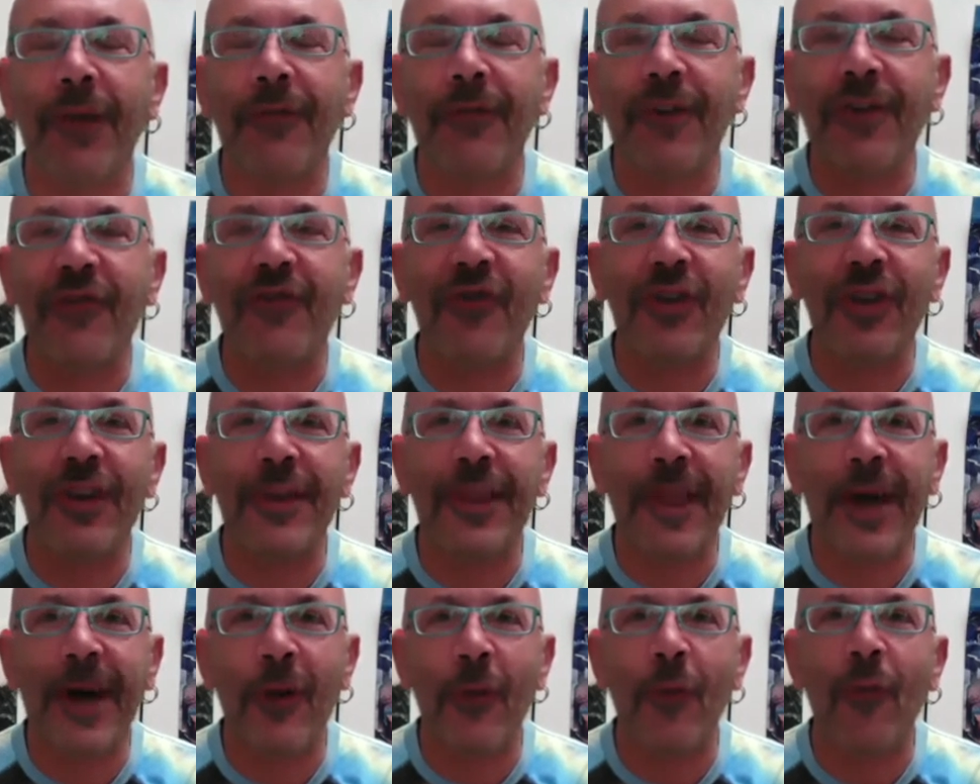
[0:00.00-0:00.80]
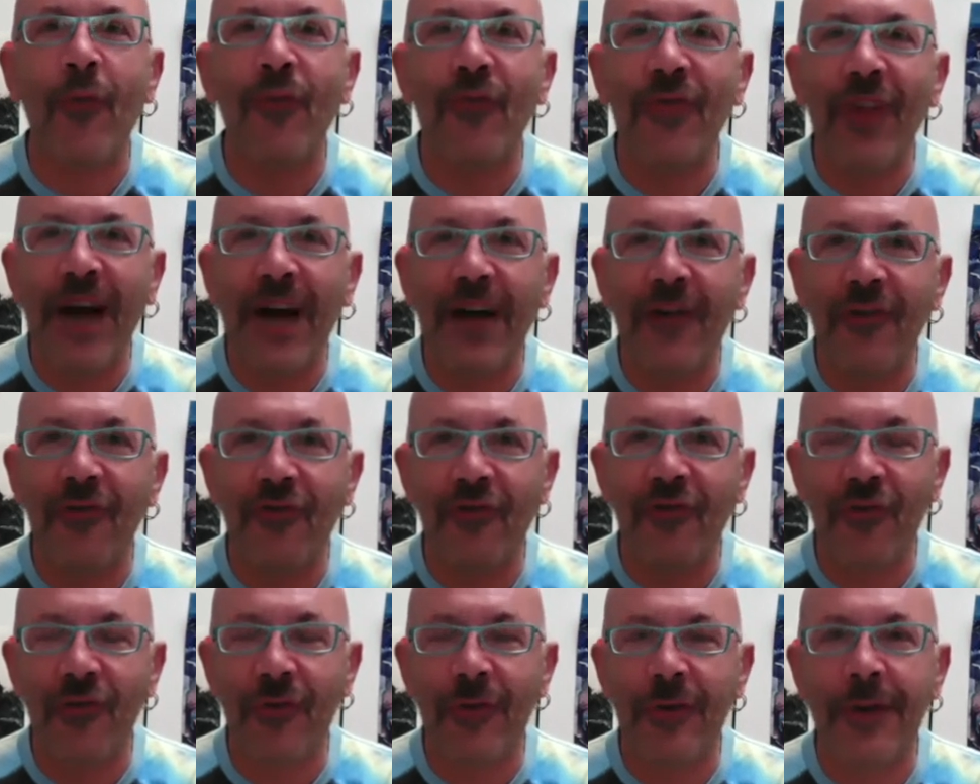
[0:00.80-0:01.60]
facilitare un
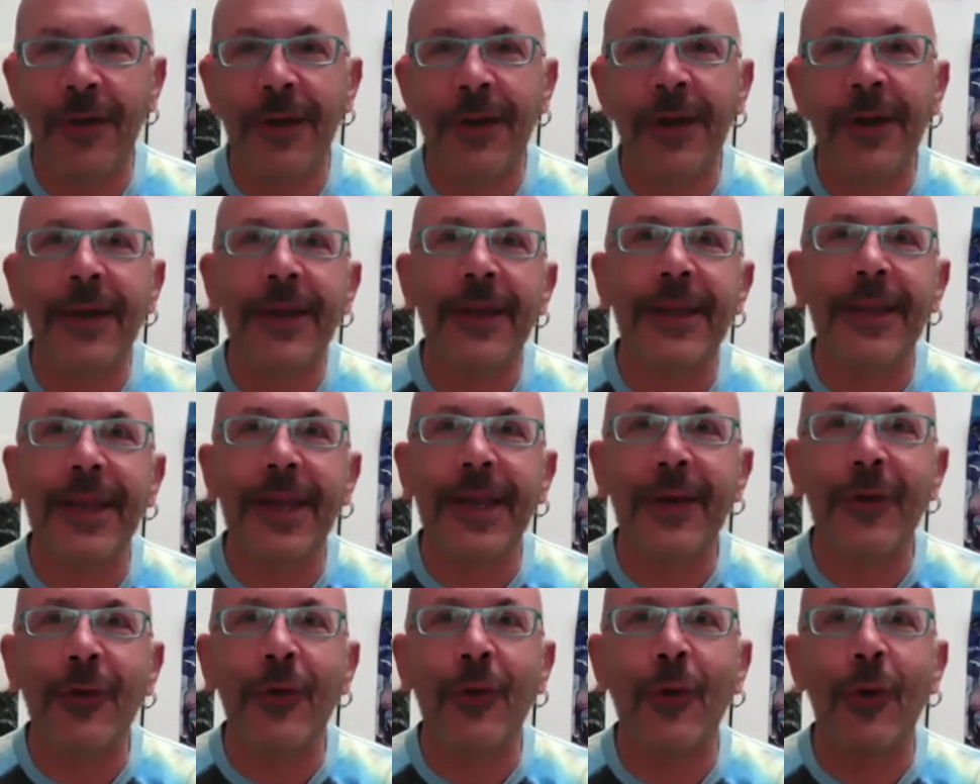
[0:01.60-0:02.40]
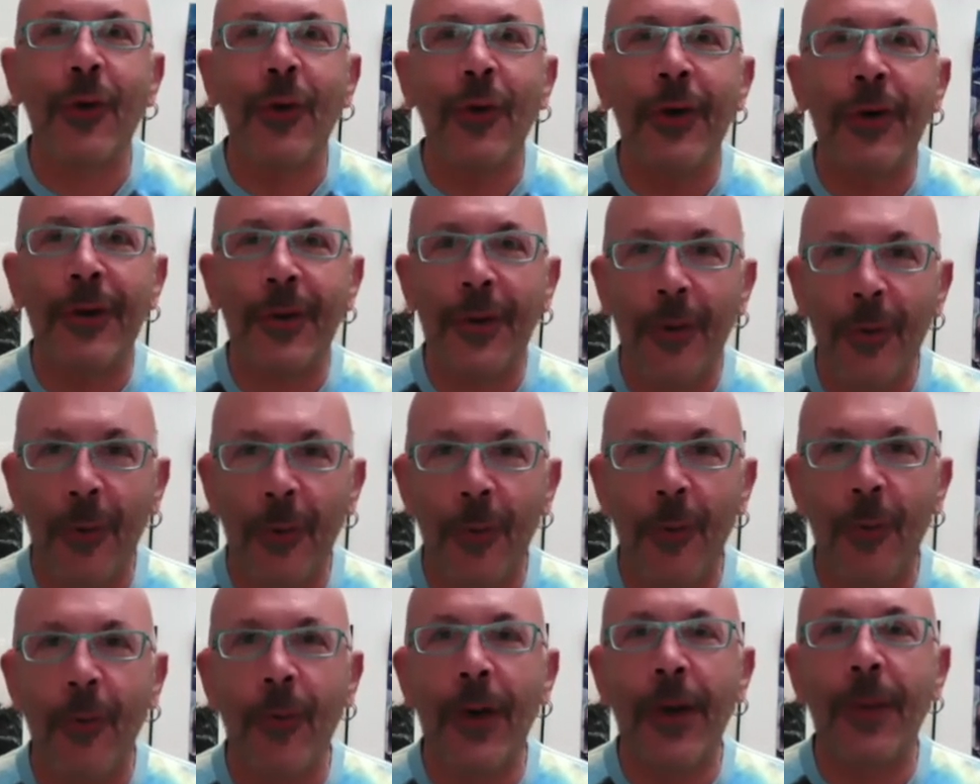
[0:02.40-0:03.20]
viaggio dentro
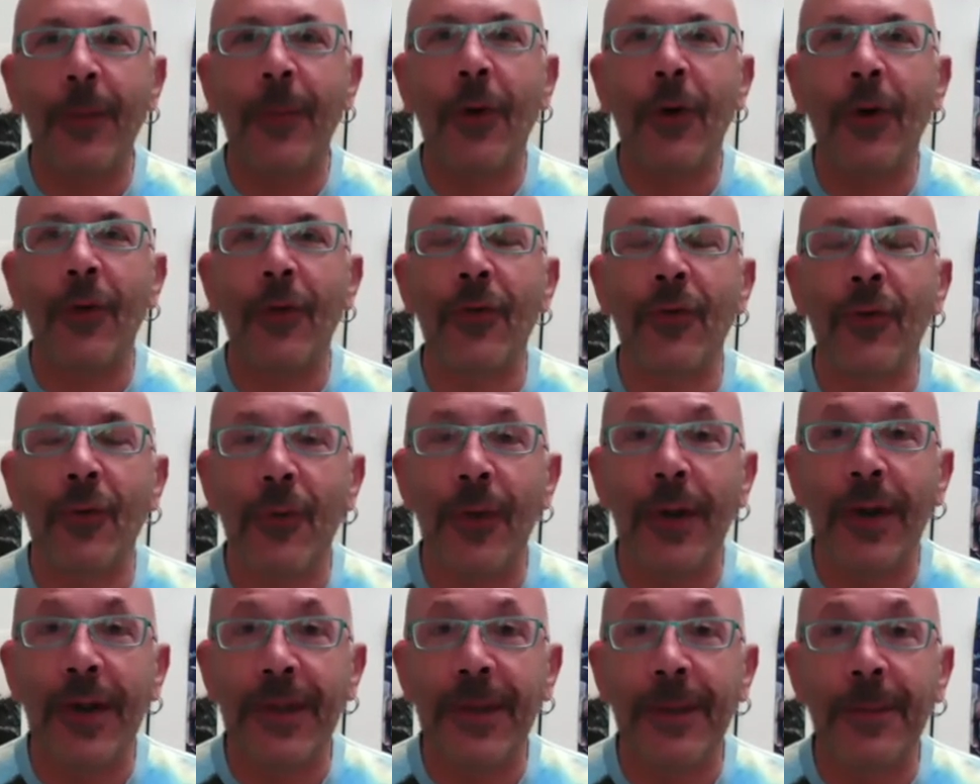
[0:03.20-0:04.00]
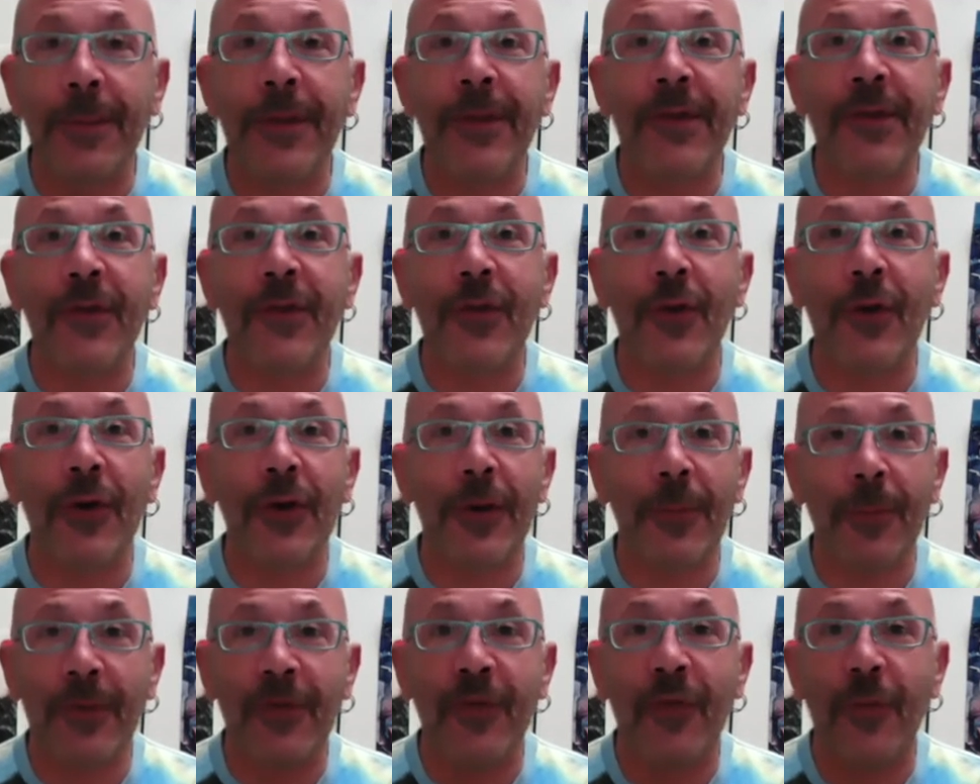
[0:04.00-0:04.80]
quel mondo, quella
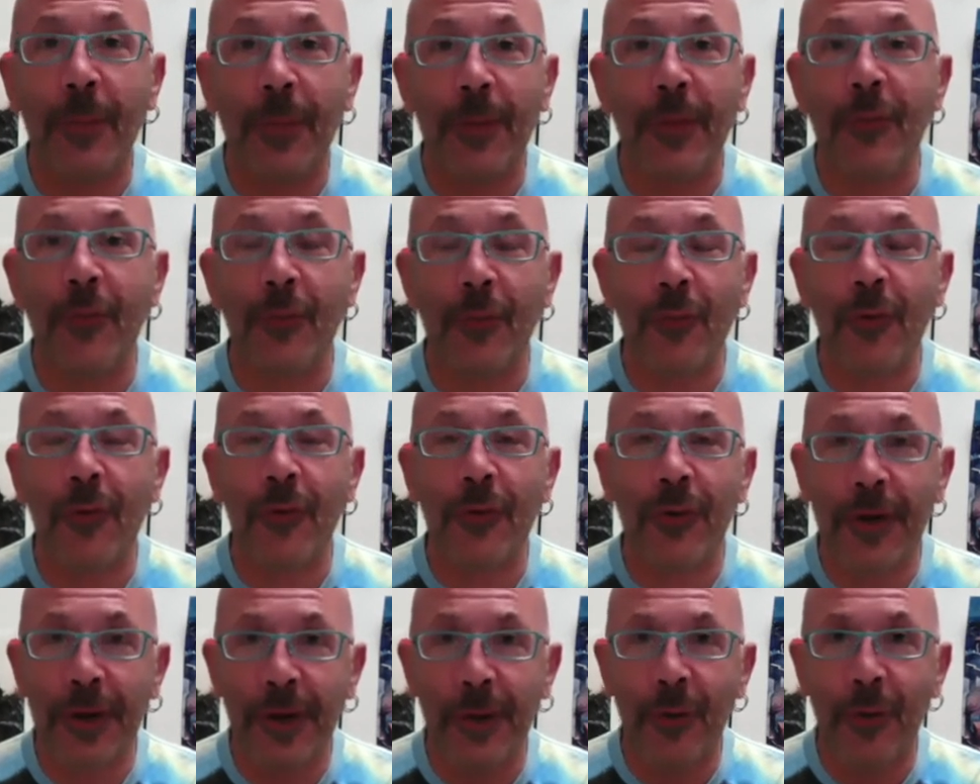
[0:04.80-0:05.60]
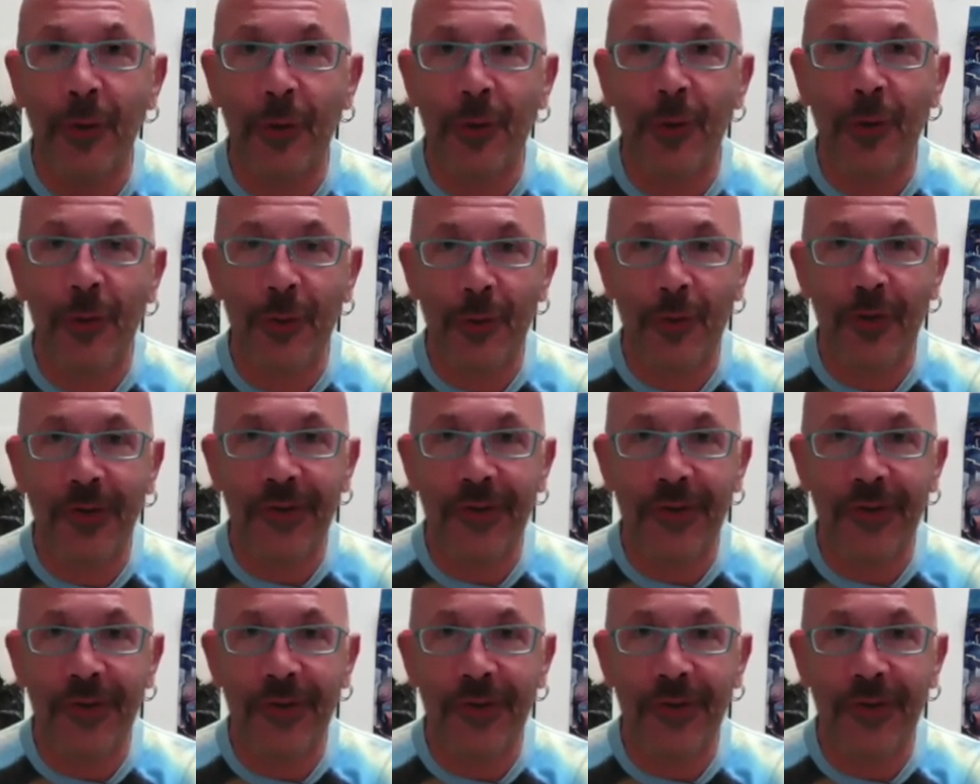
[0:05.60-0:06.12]
dimensione, ma soprattutto dentro noi